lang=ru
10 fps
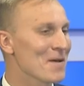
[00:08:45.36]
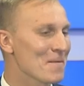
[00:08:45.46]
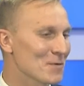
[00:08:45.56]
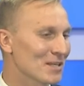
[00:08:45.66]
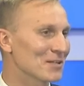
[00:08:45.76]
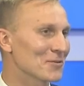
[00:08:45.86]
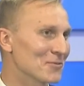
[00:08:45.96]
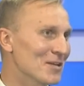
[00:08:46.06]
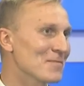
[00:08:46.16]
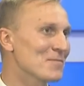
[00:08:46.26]
падает
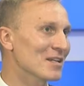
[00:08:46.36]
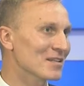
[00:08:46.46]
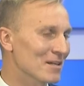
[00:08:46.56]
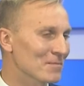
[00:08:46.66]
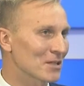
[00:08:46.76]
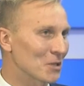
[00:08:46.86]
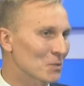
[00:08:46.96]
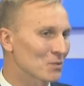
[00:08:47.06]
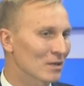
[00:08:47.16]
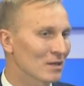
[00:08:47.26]
куда? Опять к нам на
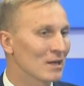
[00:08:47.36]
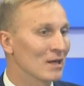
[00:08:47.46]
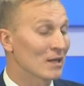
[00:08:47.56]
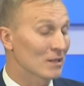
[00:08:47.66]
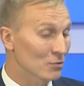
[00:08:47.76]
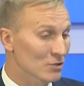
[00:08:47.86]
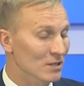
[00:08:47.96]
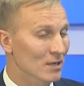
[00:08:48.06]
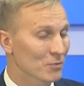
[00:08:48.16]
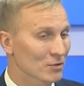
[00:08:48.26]
тротуар. Тоже
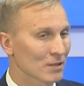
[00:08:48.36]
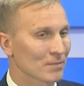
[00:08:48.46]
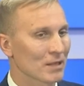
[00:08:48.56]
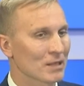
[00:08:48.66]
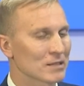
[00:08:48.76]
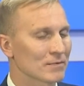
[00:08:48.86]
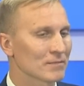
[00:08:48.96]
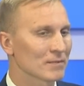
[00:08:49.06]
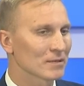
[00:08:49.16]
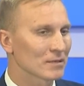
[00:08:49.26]
работаем над
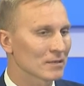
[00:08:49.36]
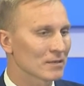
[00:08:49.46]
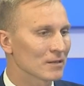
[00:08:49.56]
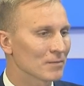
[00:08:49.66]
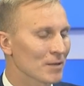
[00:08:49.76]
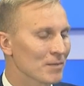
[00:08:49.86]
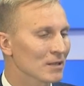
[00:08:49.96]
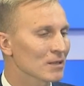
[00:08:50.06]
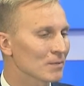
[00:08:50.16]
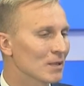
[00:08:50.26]
этим э,
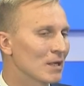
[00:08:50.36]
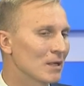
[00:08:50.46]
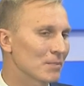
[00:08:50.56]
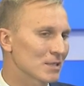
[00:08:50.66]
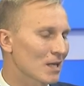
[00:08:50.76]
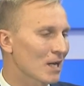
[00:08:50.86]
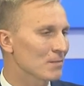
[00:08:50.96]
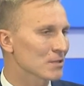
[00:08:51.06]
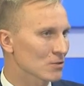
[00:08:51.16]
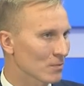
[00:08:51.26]
моментом.
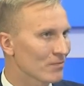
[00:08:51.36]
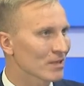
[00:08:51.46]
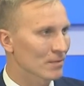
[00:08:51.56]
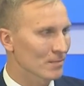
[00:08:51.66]
Постараемся, чтобы в этом